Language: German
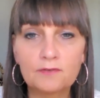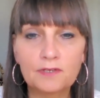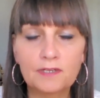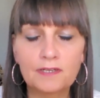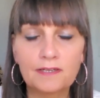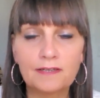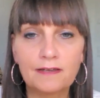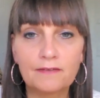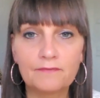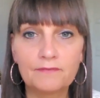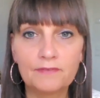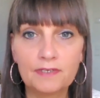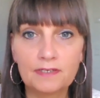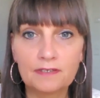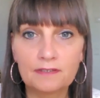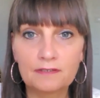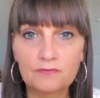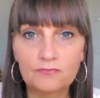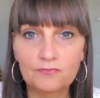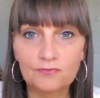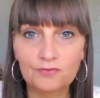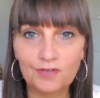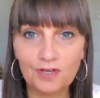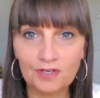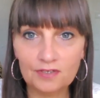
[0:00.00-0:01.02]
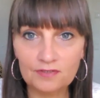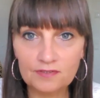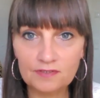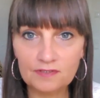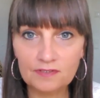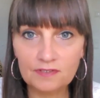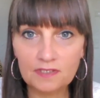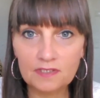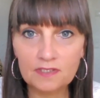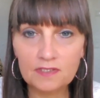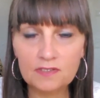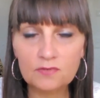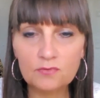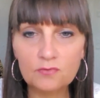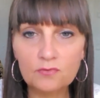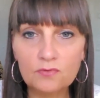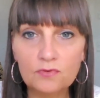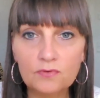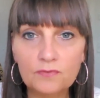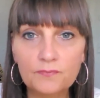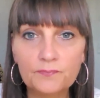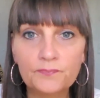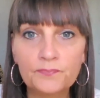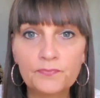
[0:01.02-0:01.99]
oder er wird von außen
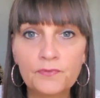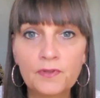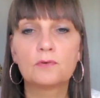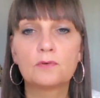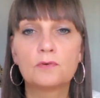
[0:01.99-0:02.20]
gezogen